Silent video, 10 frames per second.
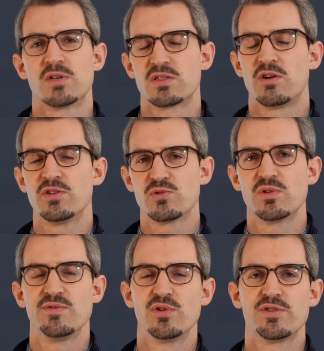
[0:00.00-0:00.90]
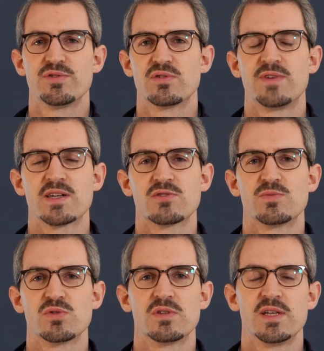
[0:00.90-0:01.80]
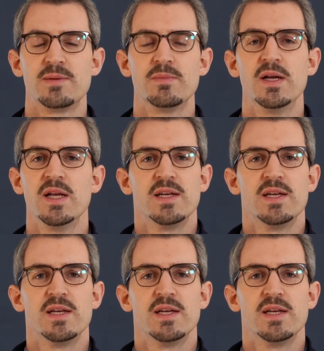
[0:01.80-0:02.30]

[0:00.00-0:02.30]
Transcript: Ist auch nicht ungewöhnlich für so ein Wachstumsunternehmen. Unternehmen.